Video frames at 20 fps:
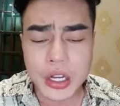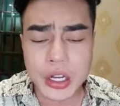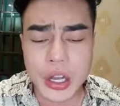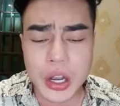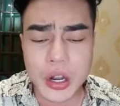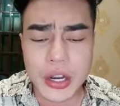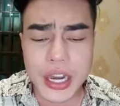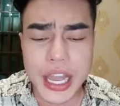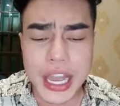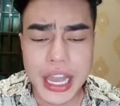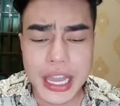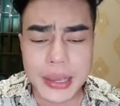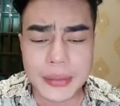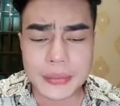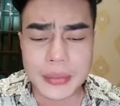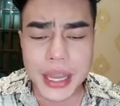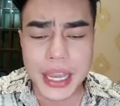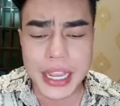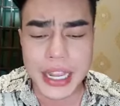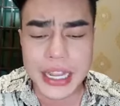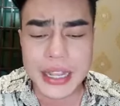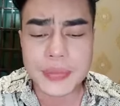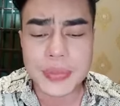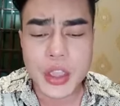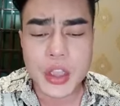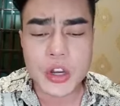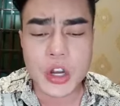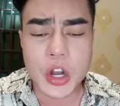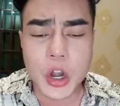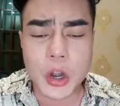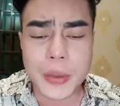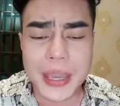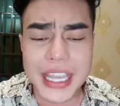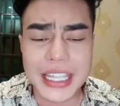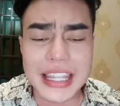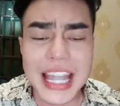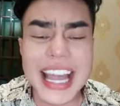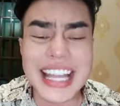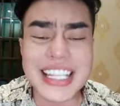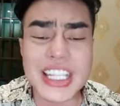do re mi
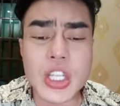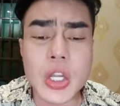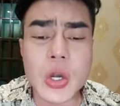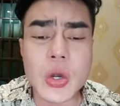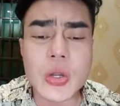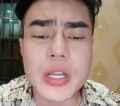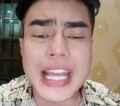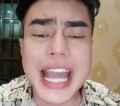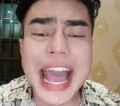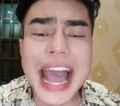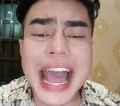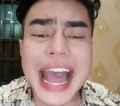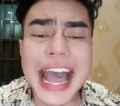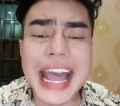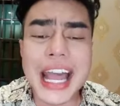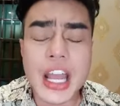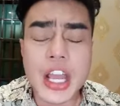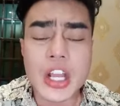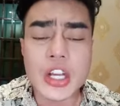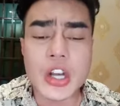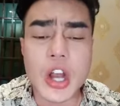nobita suka